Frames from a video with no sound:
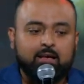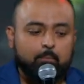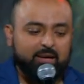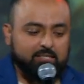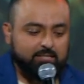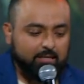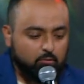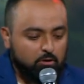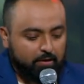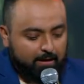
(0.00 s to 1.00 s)

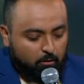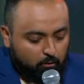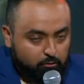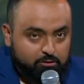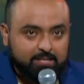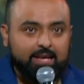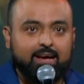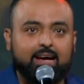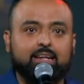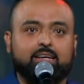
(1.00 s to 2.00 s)
versículo del 11
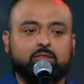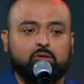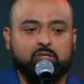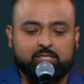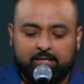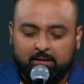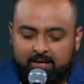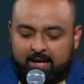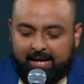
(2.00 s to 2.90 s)
al 14.